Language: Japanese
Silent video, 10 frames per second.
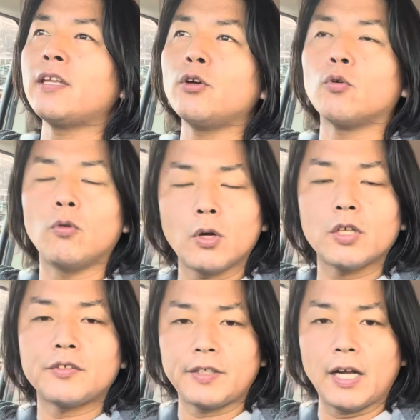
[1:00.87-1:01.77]
リーを交
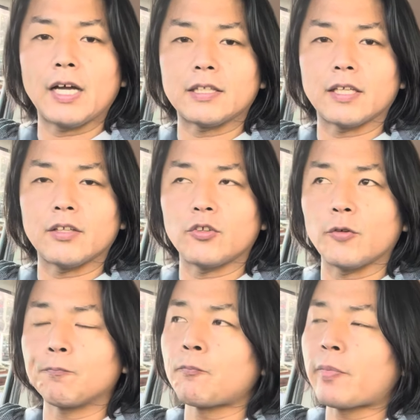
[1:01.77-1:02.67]
換しなかったんです
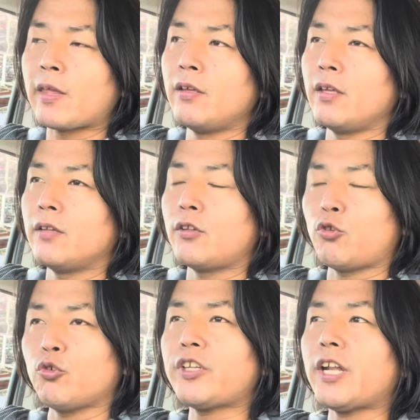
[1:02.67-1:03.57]
よ。で
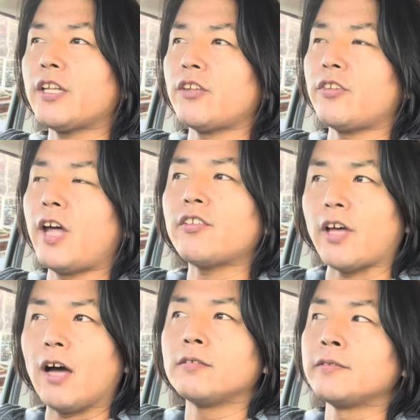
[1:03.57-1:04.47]
そしたらですね、
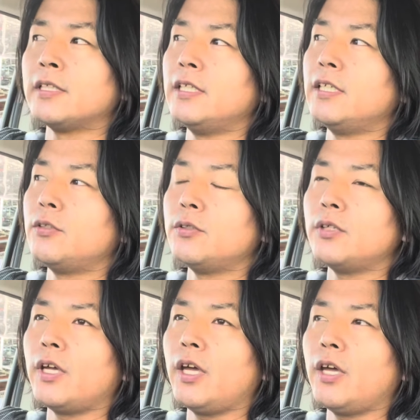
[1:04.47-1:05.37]
朝、
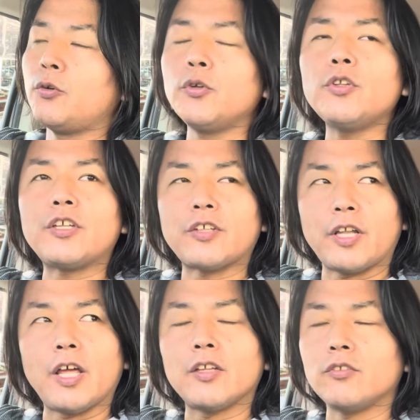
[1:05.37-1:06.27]
えー、冬でした
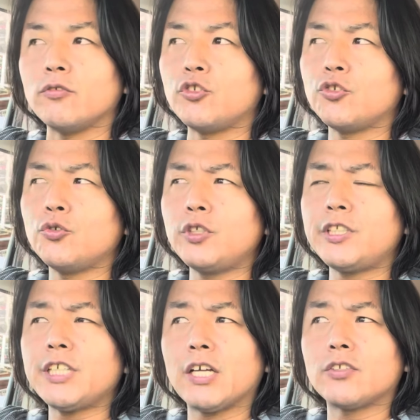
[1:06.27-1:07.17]
ね。
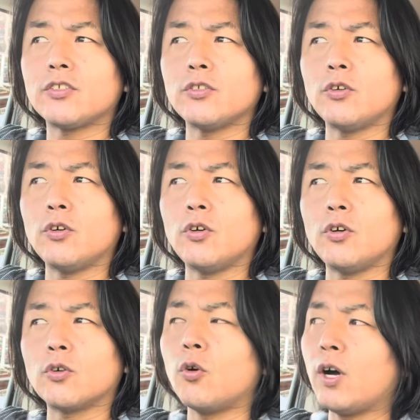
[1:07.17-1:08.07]
11月の
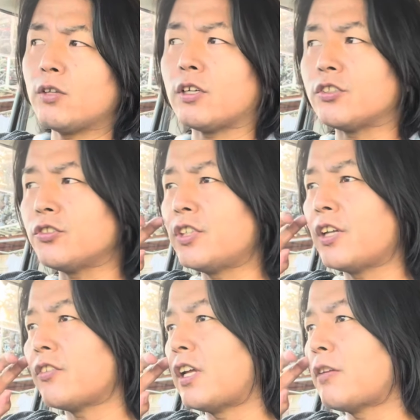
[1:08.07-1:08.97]
後半とか12
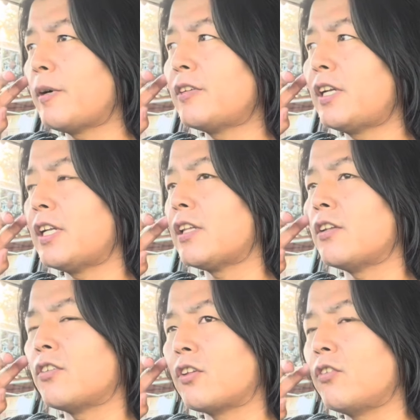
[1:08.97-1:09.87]
月の頭ぐらいだった
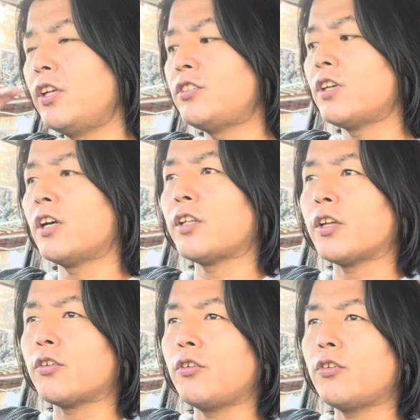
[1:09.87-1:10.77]
んですけど、エンジンかけた
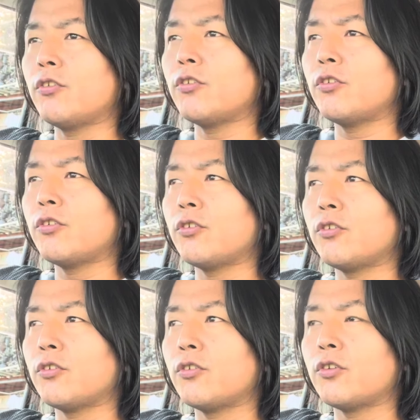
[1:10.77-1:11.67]
ら、
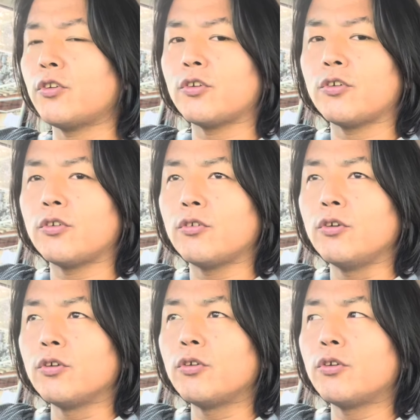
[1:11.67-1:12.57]
キュキュキュキュキュキュキュキュ
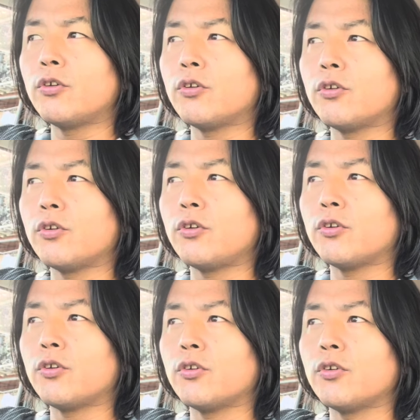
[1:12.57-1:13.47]

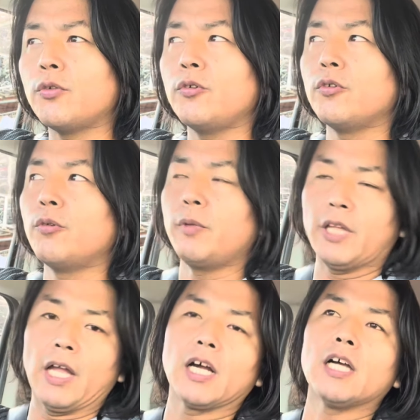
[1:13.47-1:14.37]
キュキュキュキュキュキュみ
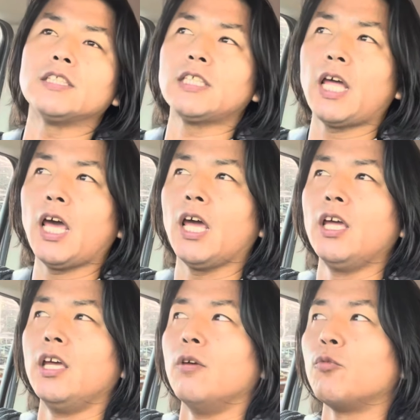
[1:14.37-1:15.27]
たいな感じで、
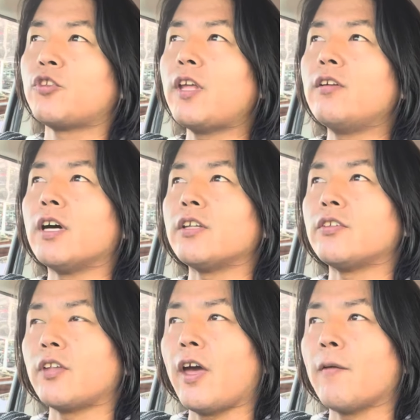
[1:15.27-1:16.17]
もうセルがで
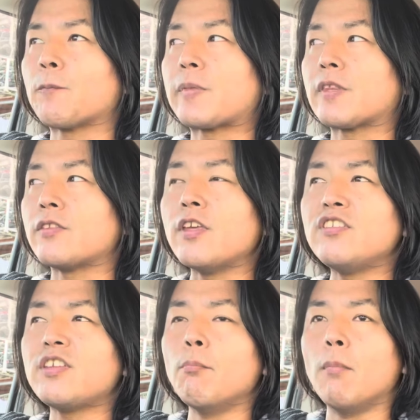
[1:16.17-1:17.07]
すね、
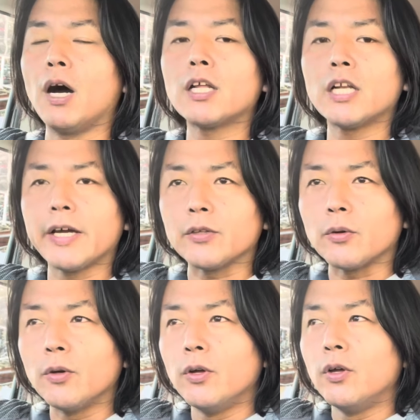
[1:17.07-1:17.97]
全然回らない。
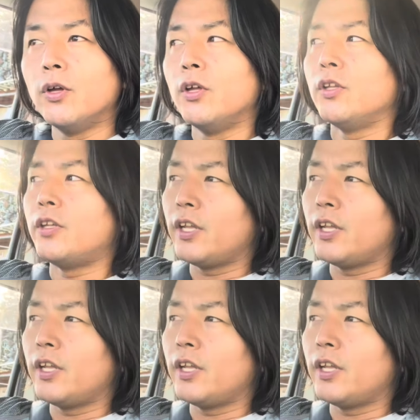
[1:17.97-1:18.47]
で